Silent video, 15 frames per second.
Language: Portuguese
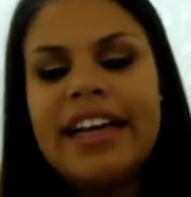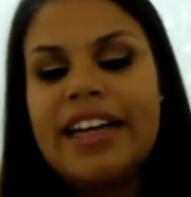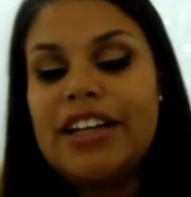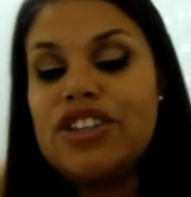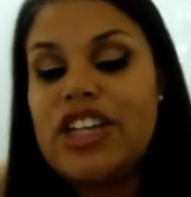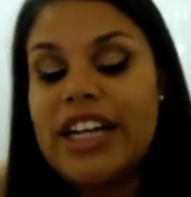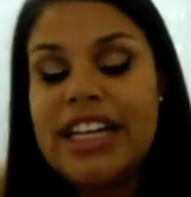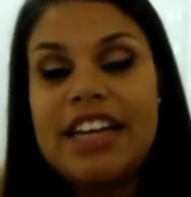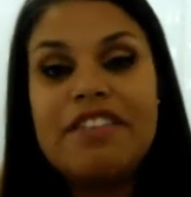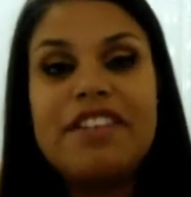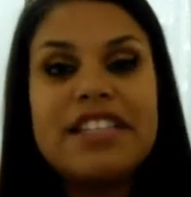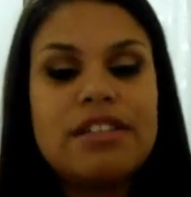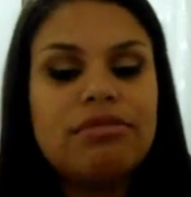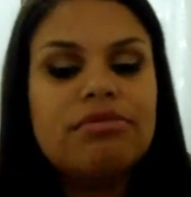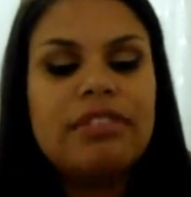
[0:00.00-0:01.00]
Eu já queria
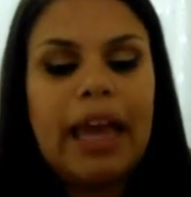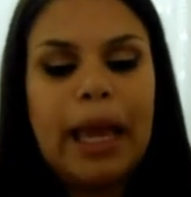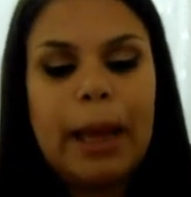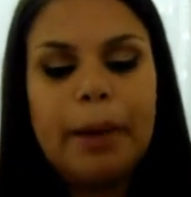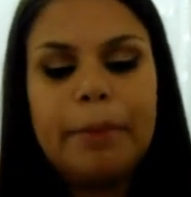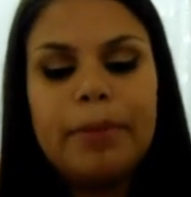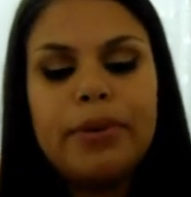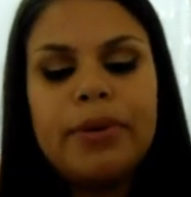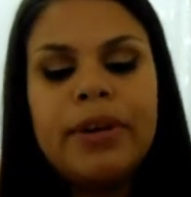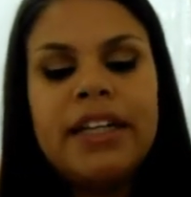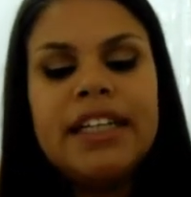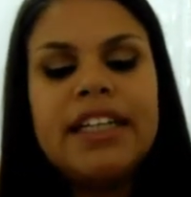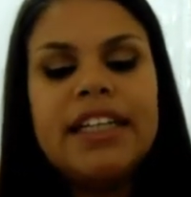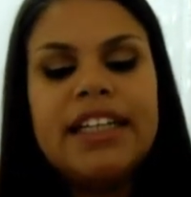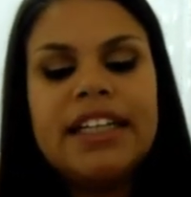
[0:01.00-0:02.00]
fazer um tempo.
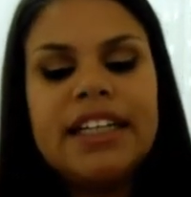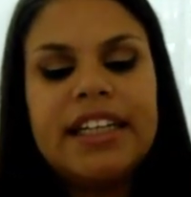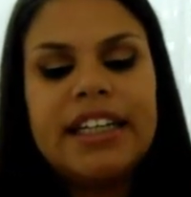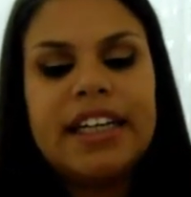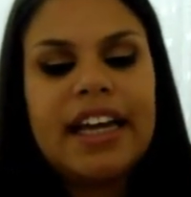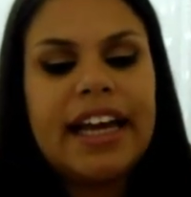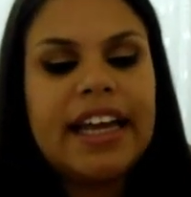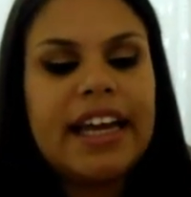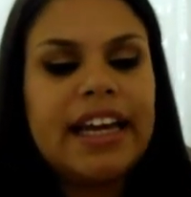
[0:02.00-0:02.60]
E aí